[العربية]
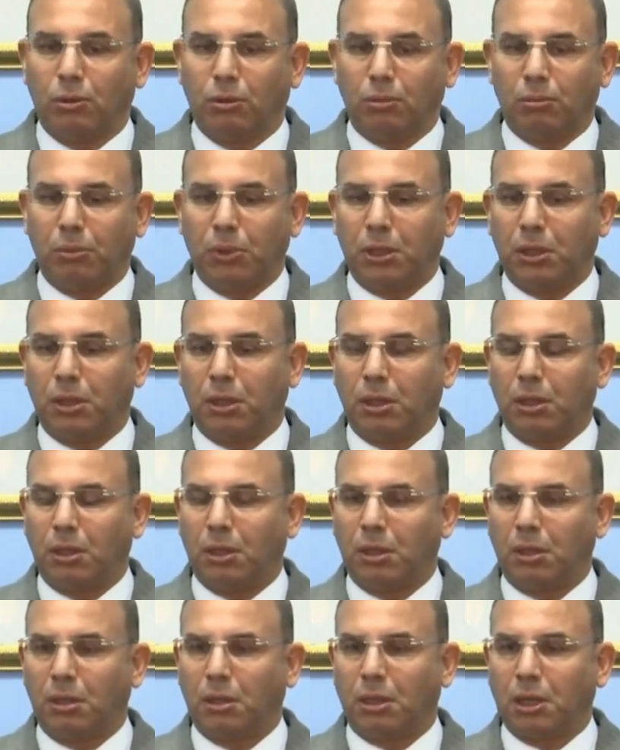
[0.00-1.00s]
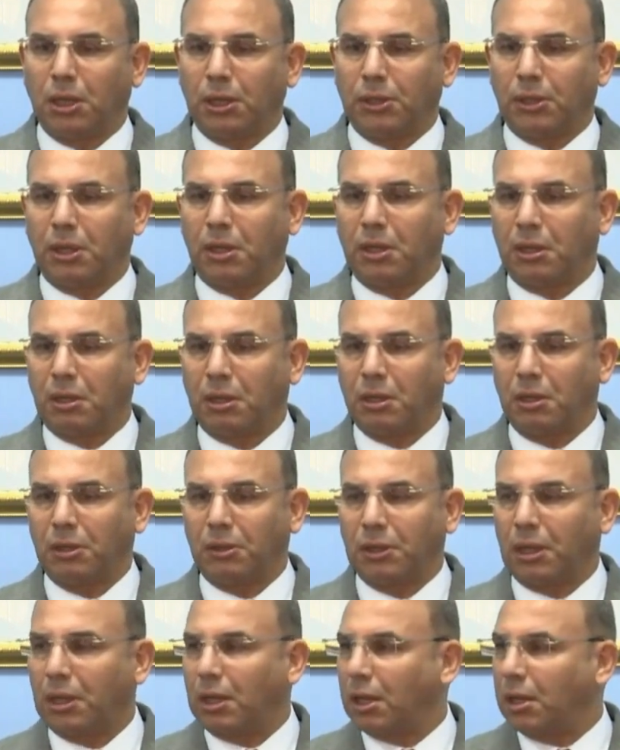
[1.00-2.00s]
من القطار
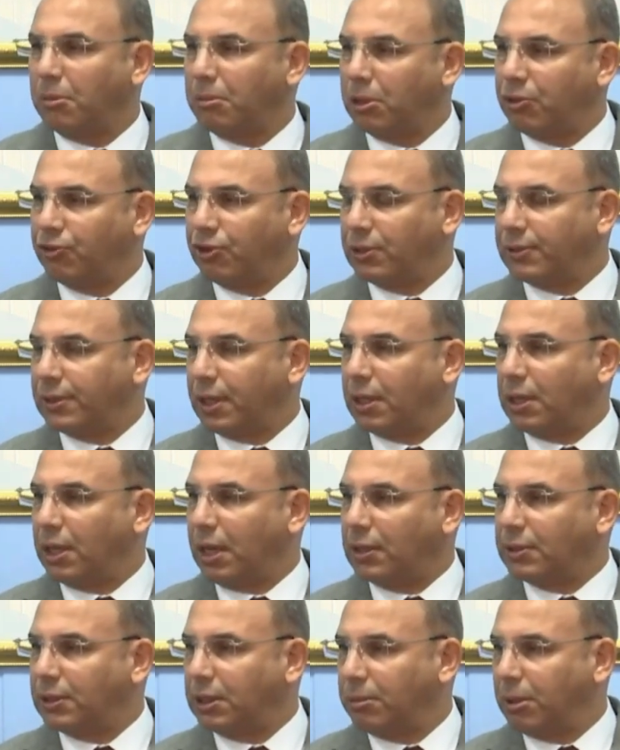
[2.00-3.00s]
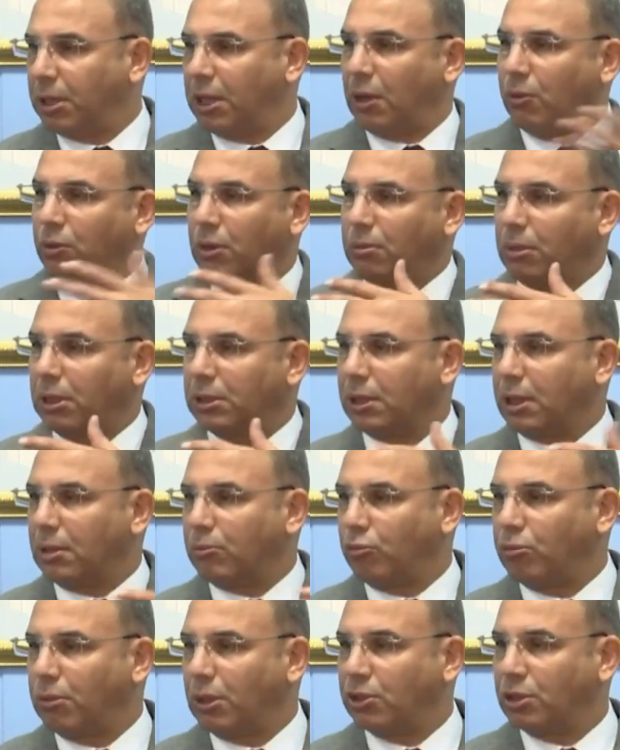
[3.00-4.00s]
ينطلق من جزائر العاصمة نحو المطار
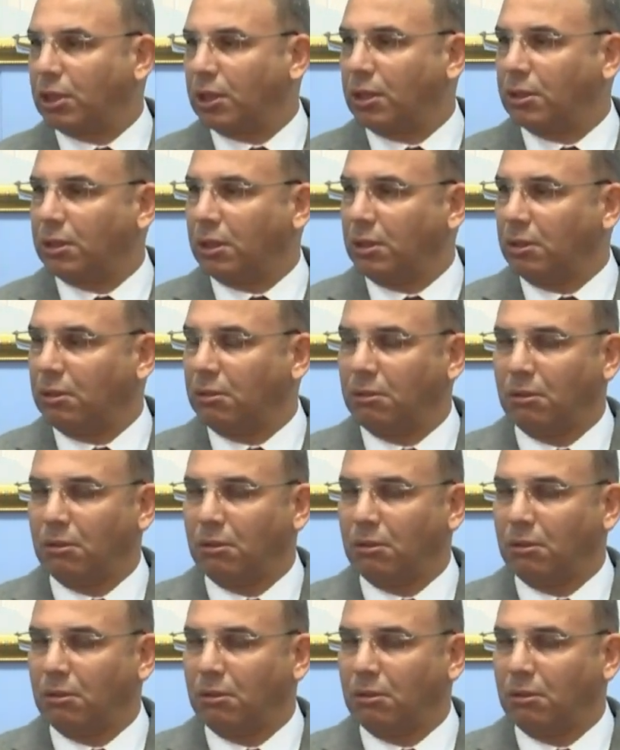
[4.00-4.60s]
مباشرة